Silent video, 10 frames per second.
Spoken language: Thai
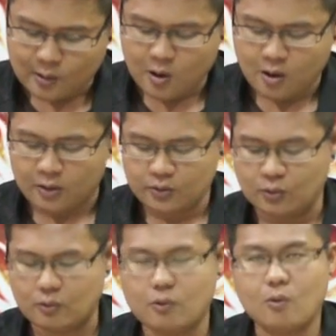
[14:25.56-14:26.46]
ก็อ
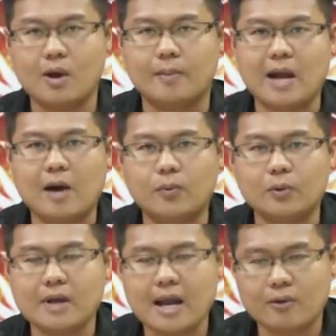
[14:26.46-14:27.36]
ยู่คู่กับดาวพุ
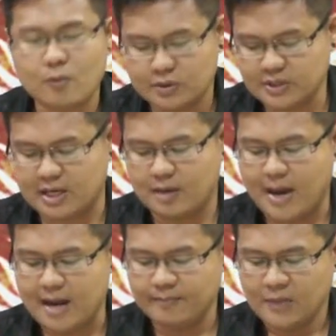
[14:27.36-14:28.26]
ธได้คู่จักร
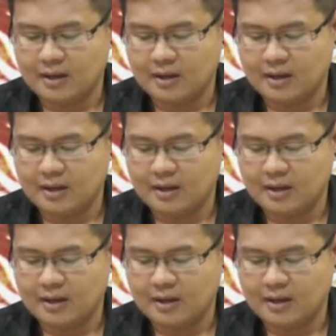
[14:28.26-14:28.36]
พรรดิ